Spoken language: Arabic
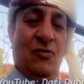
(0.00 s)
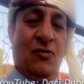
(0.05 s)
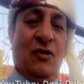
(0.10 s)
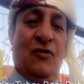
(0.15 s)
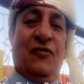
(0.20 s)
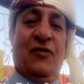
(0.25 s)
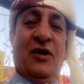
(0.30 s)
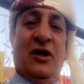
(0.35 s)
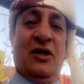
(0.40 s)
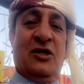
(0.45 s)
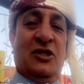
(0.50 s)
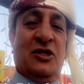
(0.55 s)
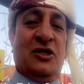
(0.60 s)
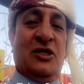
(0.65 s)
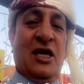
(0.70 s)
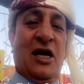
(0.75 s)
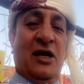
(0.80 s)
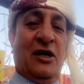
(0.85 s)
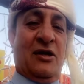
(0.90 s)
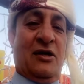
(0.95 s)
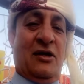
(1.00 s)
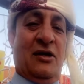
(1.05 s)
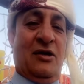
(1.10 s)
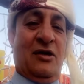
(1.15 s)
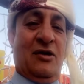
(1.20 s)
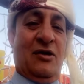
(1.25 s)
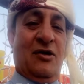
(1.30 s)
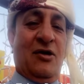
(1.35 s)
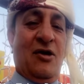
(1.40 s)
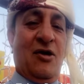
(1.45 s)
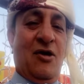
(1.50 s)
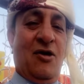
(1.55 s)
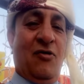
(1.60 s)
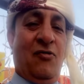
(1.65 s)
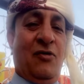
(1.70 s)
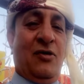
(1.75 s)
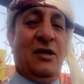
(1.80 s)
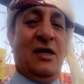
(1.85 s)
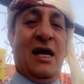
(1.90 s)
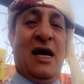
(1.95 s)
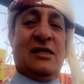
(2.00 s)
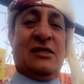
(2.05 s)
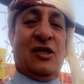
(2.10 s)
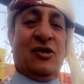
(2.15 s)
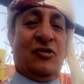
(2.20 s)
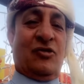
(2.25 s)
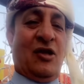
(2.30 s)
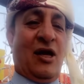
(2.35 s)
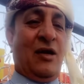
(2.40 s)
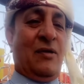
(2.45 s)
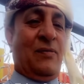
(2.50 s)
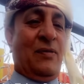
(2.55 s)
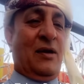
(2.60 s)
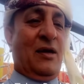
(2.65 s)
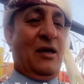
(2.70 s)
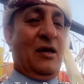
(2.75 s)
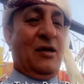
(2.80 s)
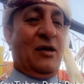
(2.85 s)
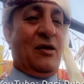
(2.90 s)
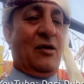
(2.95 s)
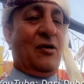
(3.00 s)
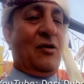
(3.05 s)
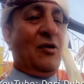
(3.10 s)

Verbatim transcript: والفريج الشرقي والناس الطيبين